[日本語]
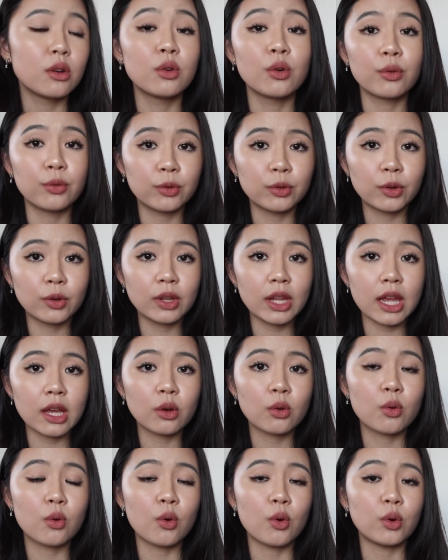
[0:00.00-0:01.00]
ロフトで
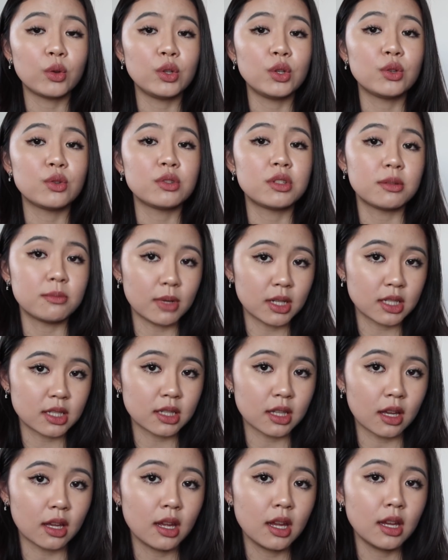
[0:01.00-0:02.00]
購入しまし
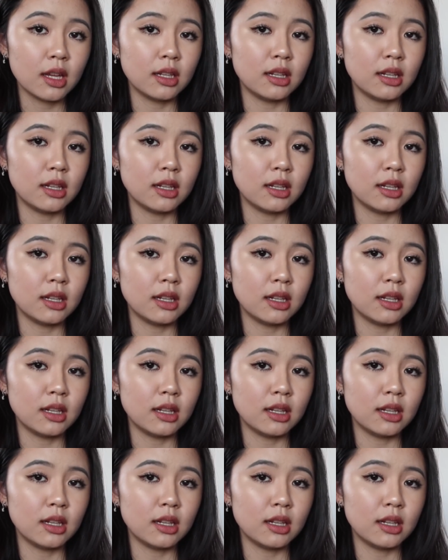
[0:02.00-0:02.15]
た